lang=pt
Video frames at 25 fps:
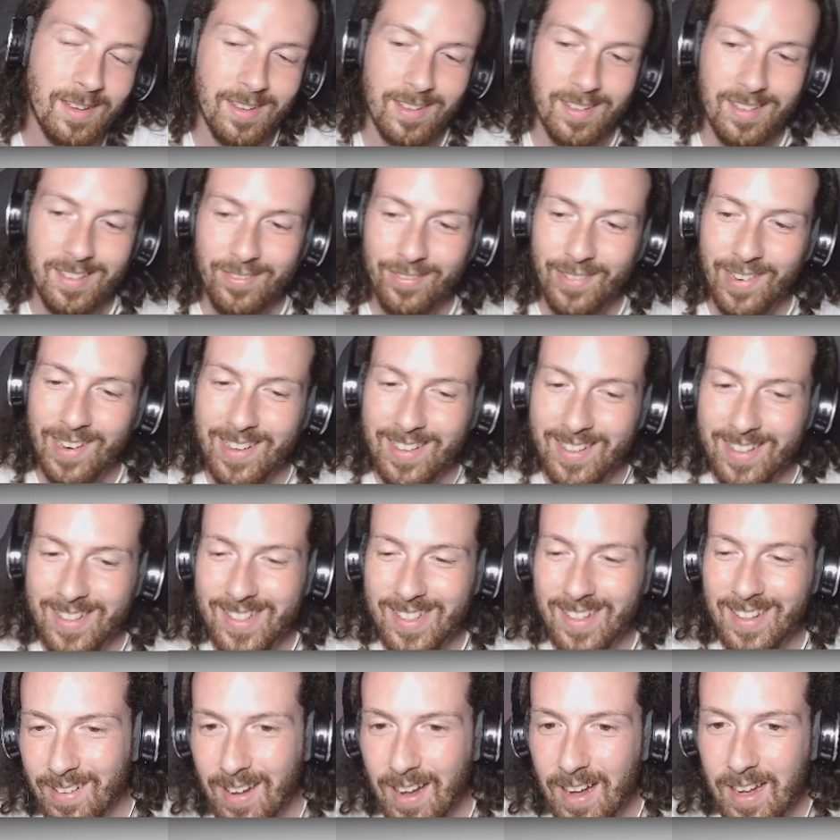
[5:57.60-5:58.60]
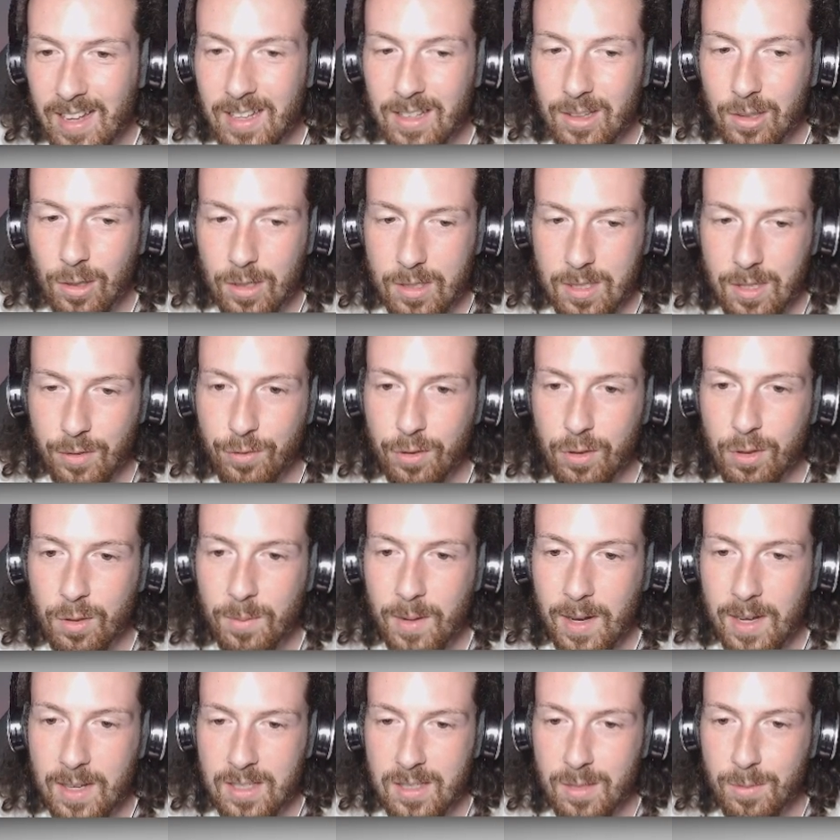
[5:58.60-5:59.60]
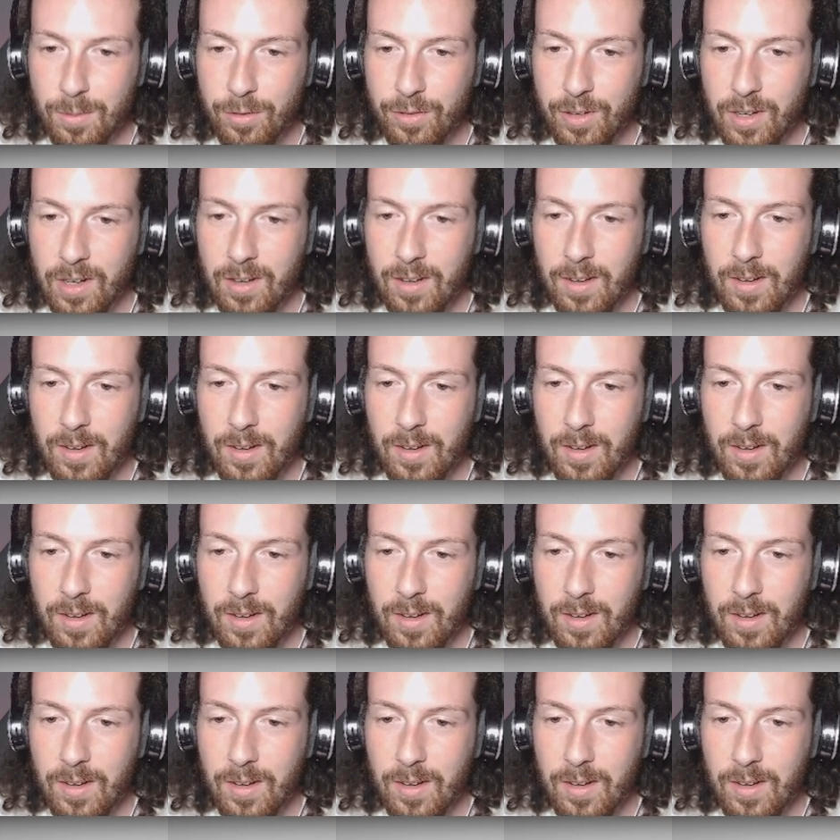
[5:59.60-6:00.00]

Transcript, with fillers: É, várias. Aí, nossa, foi no máximo, velho.